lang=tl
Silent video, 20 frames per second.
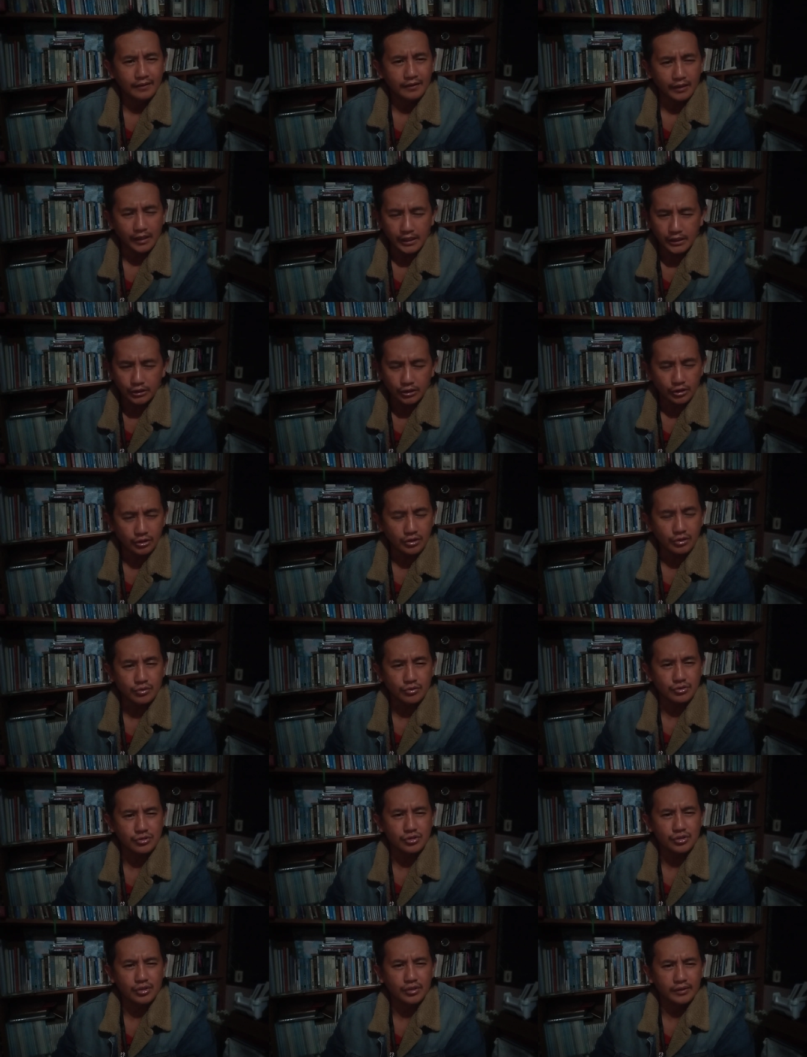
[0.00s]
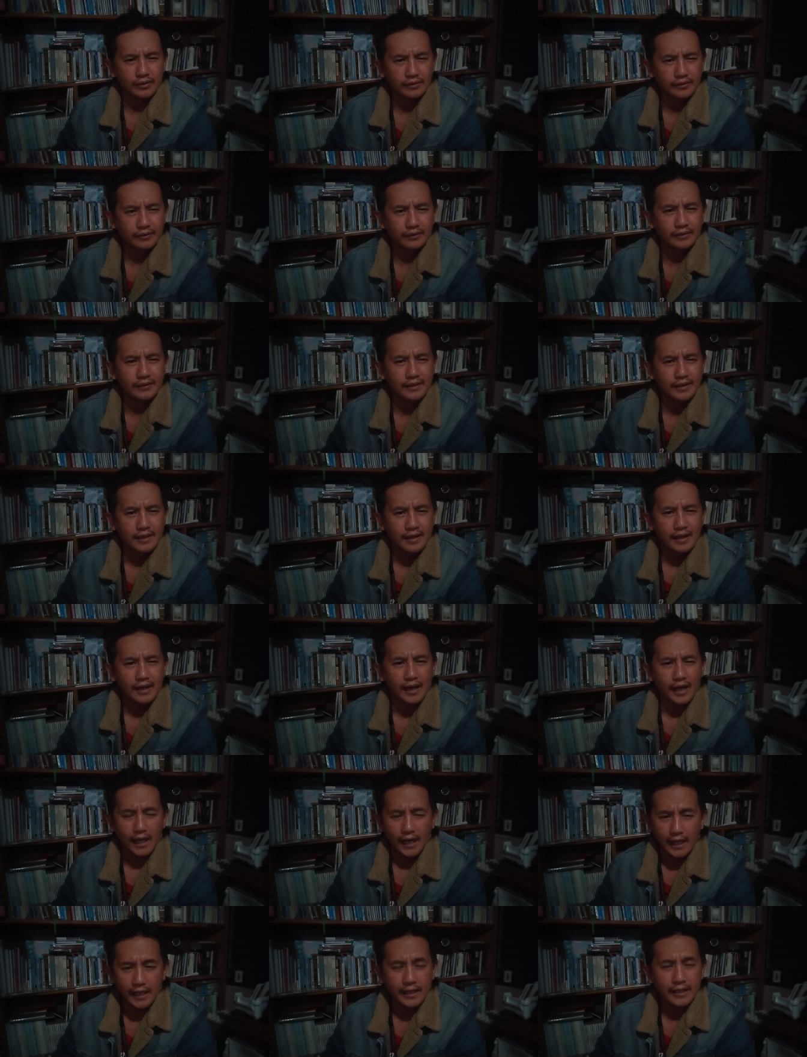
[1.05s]
nga iti Dios
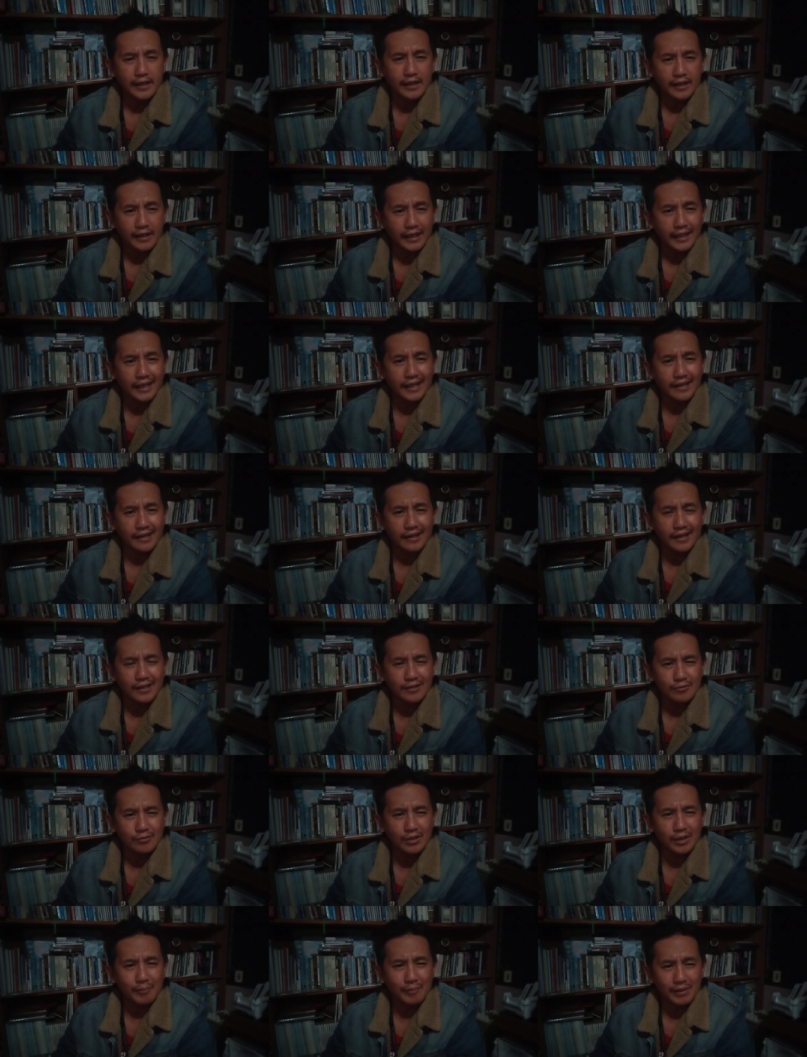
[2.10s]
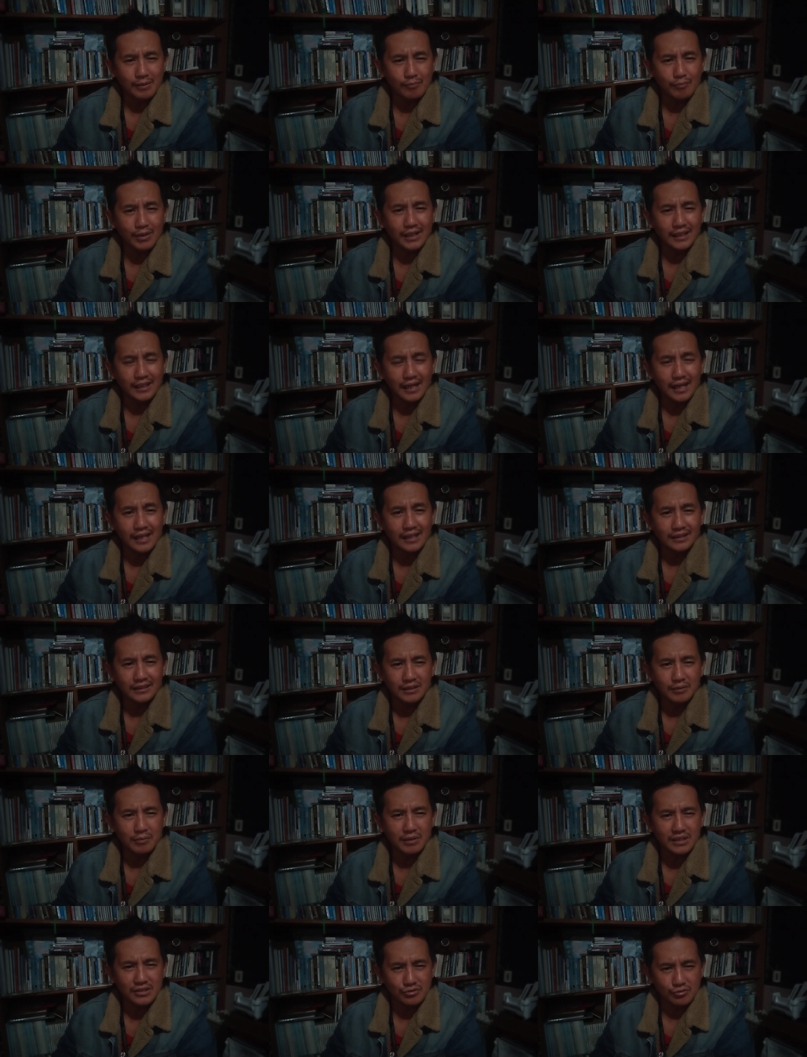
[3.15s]
Hanna nga ikan ikankan nga baybay na lang
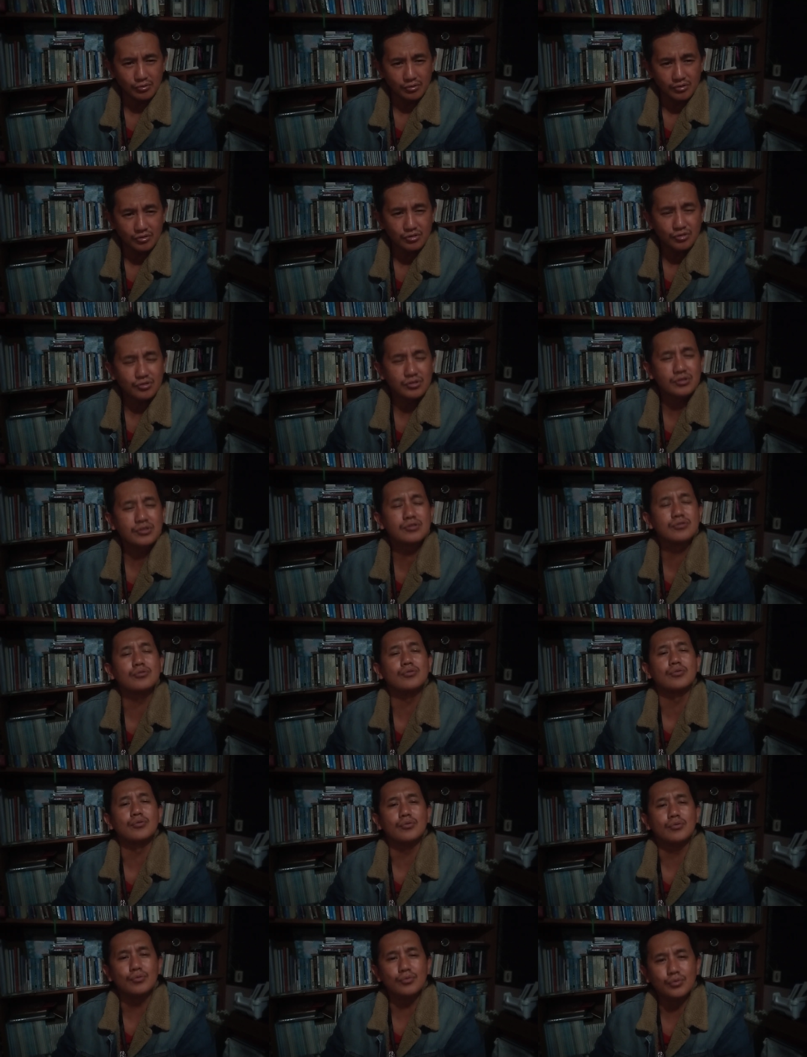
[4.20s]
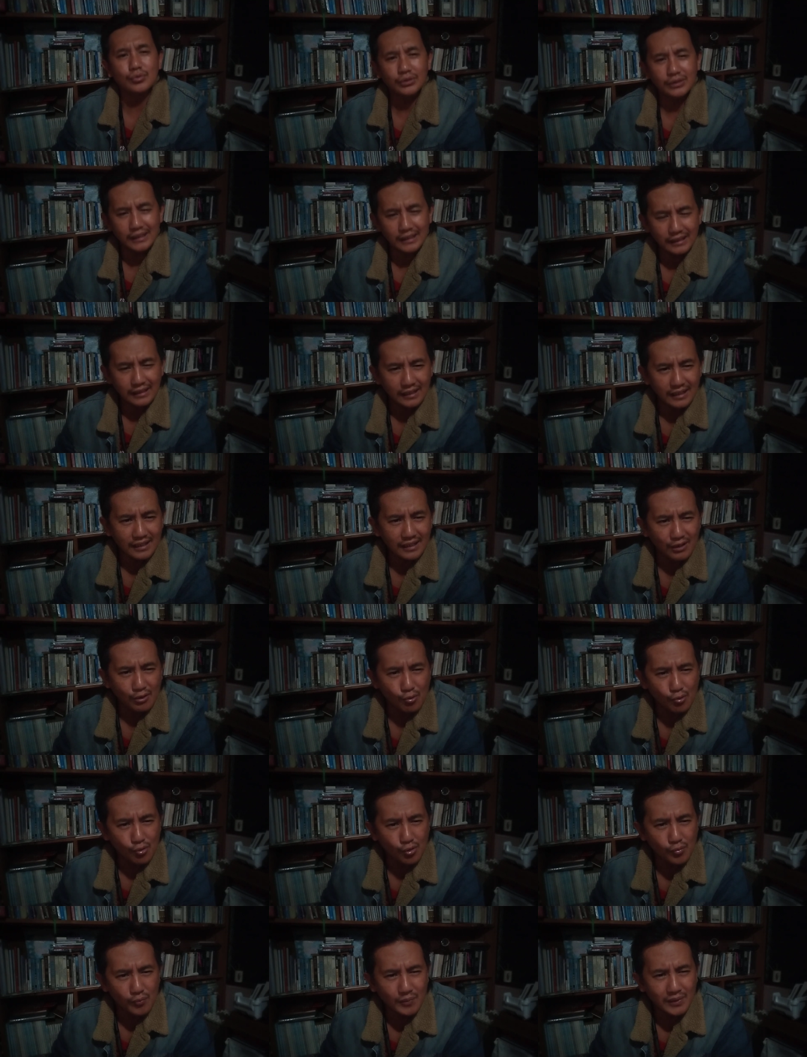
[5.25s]
ti basol. Surutan na nga
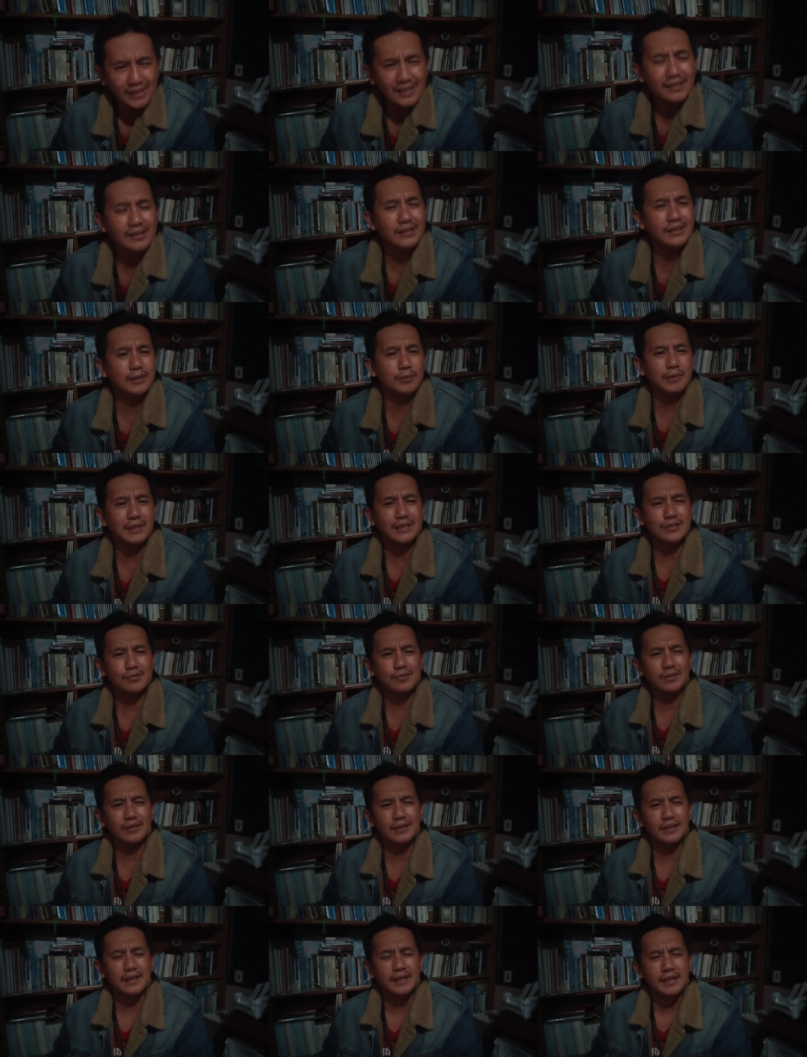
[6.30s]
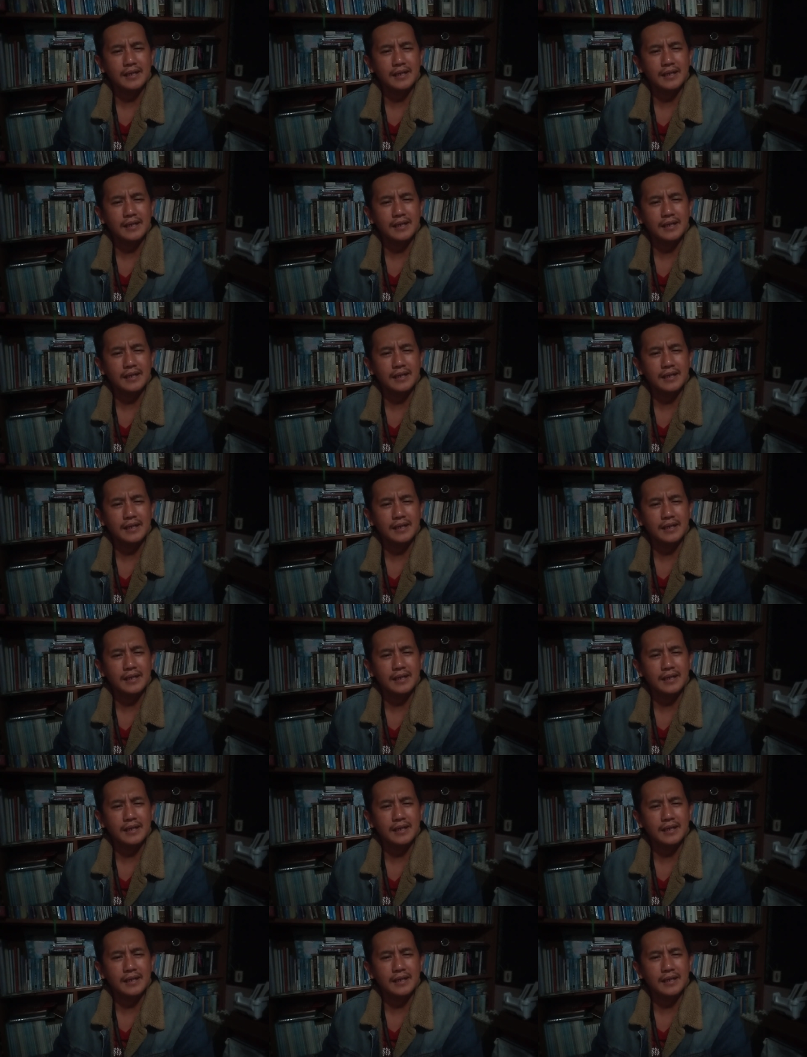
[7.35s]
hukuman iti basol.